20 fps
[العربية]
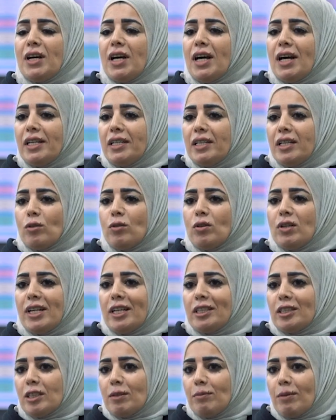فهي
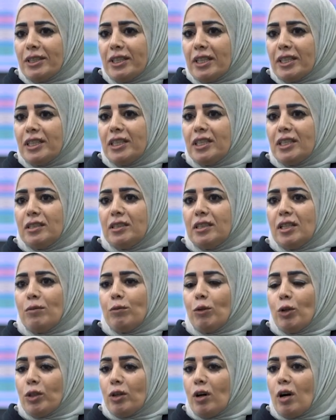كلياتها طبعا أكيد
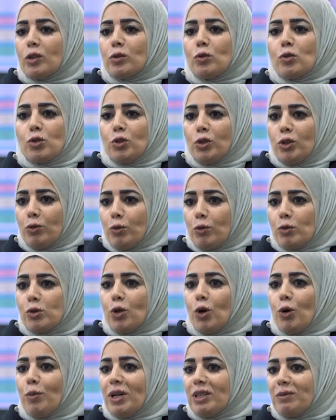معيقات
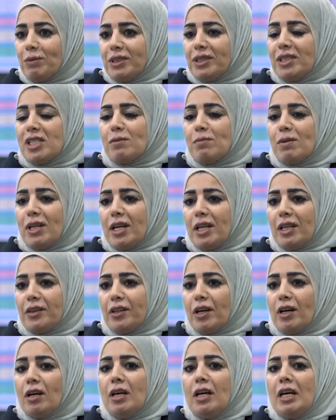وصعوبات بالنسبة
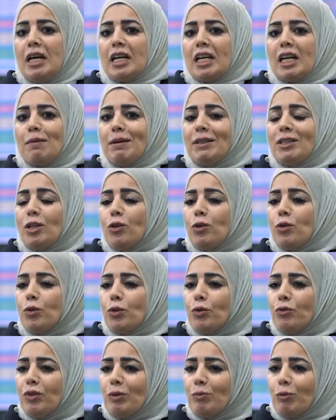لنا كمان
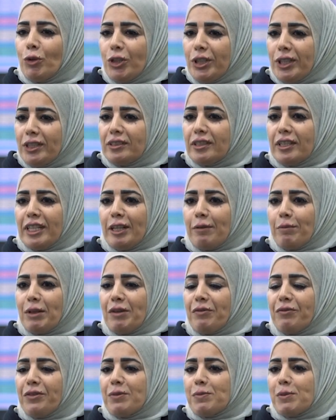الظروف المحيطة يعني
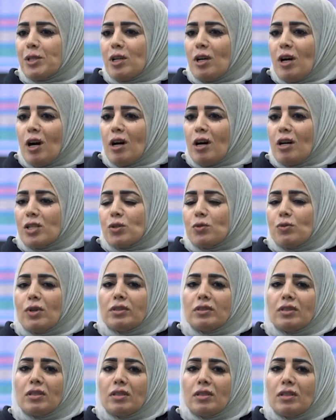بكفي بصراحة
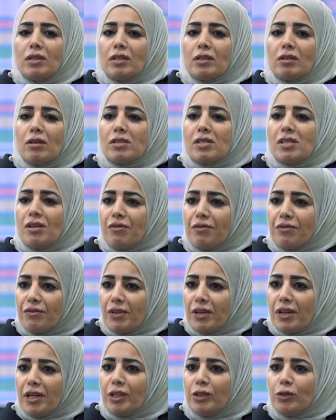أصوات
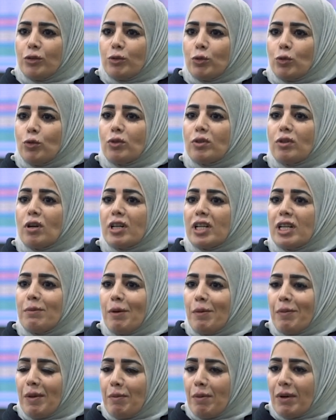القصف أنه تكون
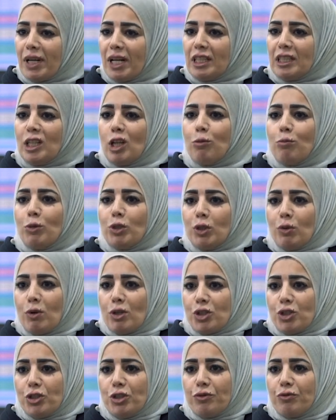قريبة من المكان اللي هم
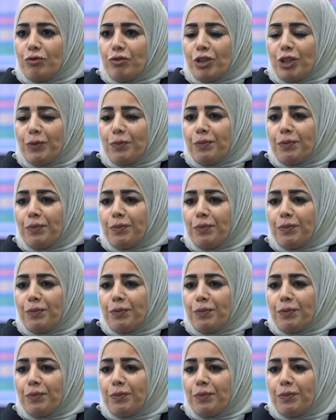متواجدين فيه